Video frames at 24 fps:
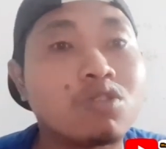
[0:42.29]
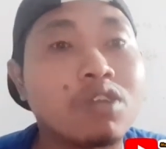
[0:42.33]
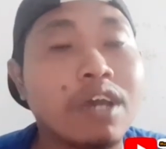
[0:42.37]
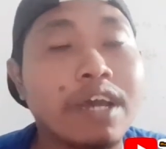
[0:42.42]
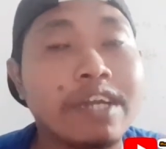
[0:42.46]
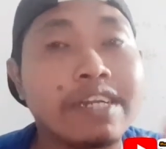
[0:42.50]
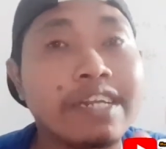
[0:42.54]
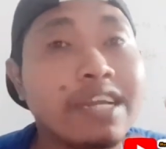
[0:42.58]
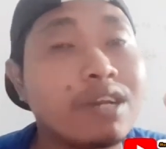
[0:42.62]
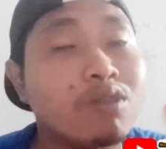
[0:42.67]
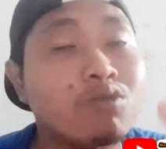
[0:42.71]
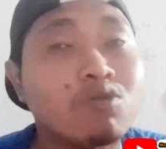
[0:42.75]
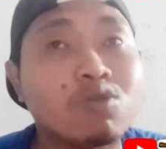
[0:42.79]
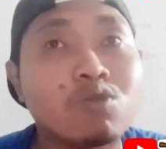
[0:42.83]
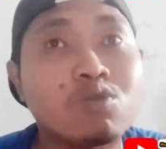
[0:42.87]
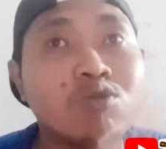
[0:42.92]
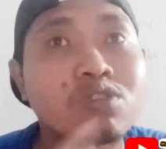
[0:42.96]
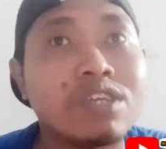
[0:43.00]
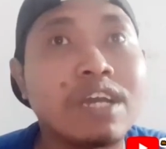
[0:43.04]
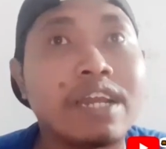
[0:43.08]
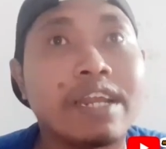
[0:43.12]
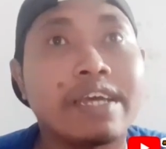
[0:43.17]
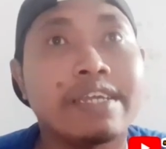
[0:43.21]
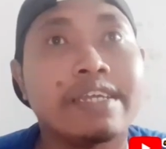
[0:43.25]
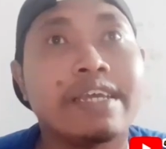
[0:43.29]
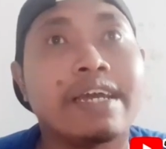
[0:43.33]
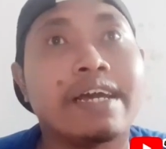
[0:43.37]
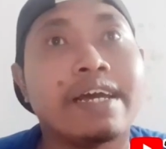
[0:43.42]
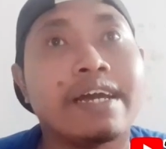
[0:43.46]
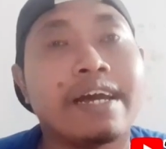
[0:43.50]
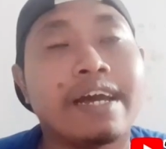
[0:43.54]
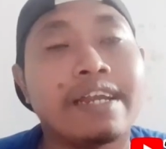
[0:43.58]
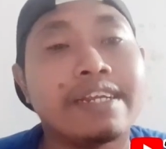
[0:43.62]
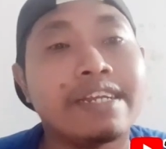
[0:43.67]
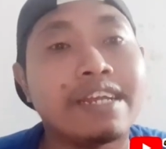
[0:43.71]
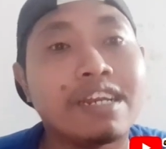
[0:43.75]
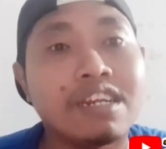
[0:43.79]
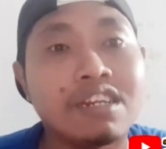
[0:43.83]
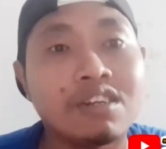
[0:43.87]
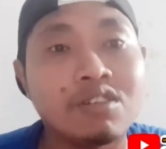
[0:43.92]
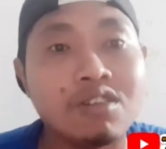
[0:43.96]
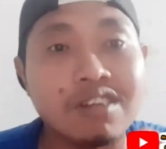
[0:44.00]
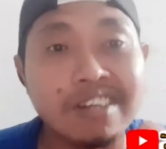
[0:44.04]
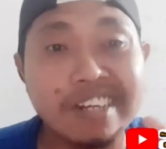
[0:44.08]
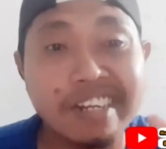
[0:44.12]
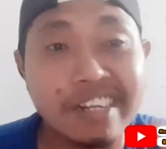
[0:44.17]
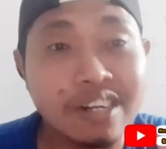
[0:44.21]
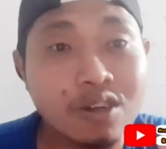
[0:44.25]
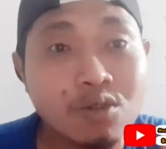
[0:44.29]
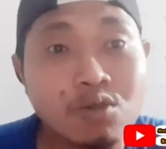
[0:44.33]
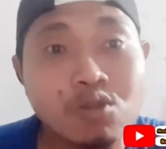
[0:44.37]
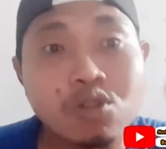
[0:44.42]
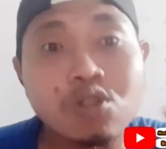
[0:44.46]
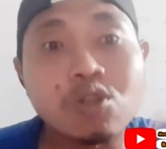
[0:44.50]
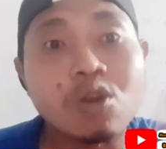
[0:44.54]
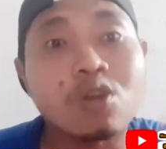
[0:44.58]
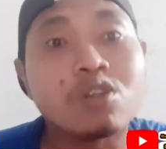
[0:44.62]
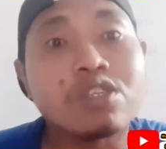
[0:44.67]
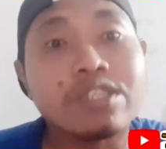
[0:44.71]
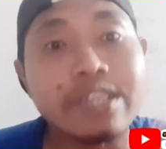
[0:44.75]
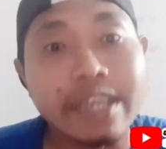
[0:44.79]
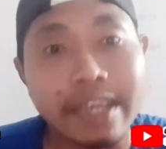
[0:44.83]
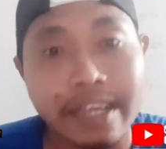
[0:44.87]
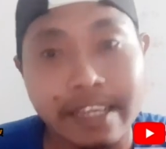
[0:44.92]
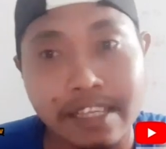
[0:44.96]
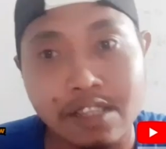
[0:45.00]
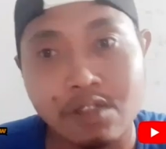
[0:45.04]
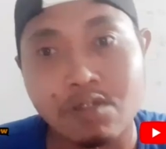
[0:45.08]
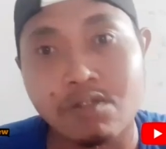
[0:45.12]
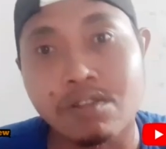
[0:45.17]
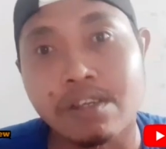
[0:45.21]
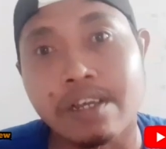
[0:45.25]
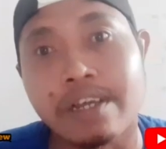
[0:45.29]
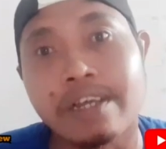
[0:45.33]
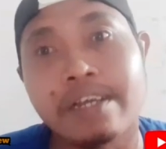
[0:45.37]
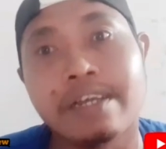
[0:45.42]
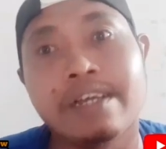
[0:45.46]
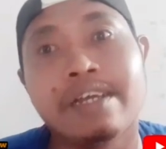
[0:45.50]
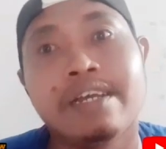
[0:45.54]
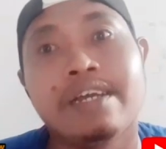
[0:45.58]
ada lucunya lah ya ada leluconnya itu ya